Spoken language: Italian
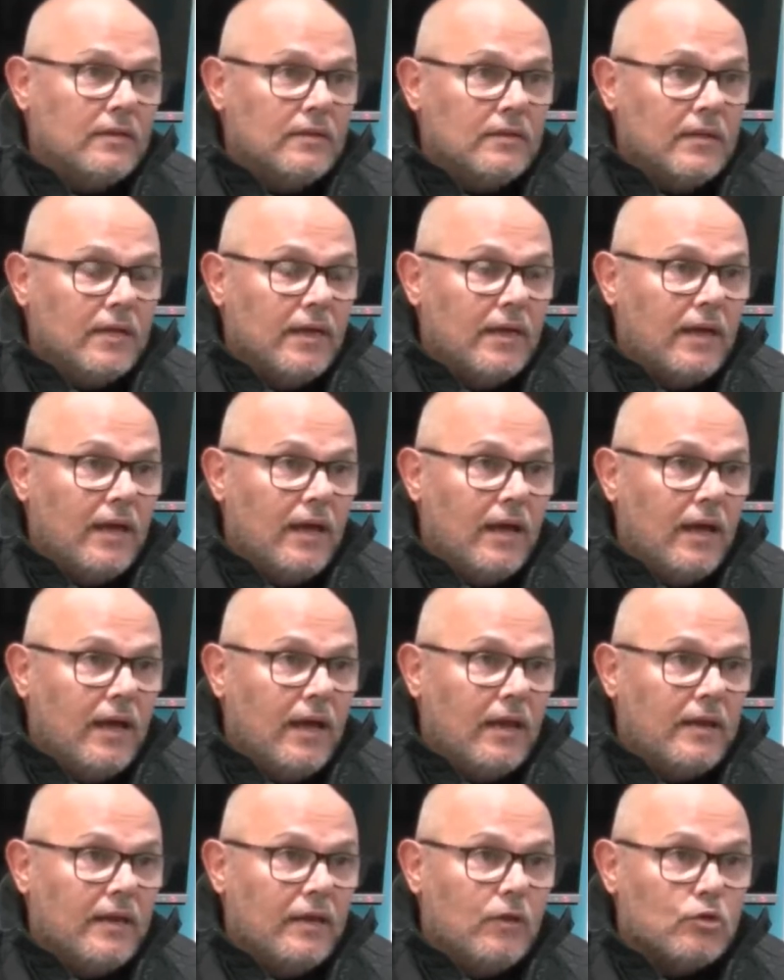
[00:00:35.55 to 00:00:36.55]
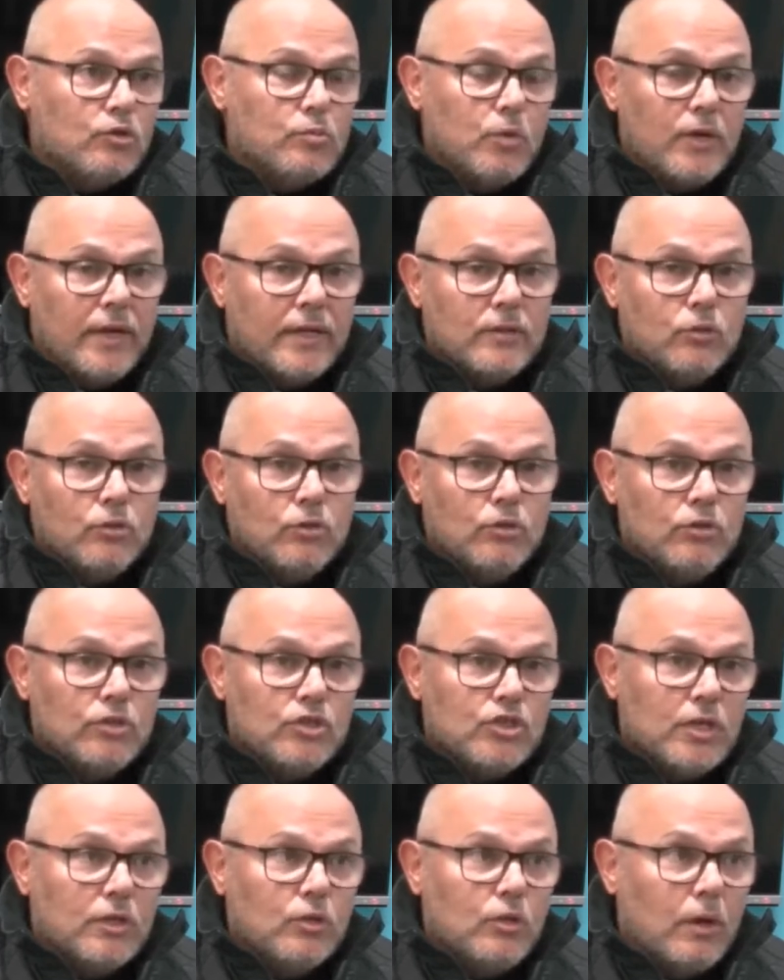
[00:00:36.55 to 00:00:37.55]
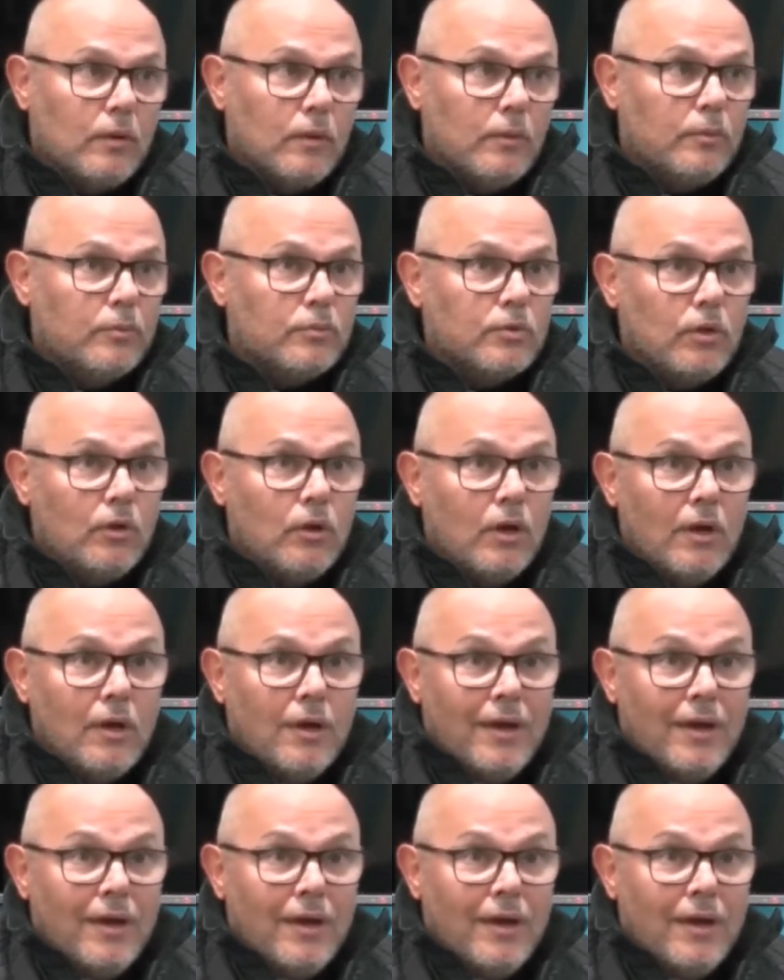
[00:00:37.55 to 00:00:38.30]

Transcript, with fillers: nella, nello spogliatoio dicendo appunto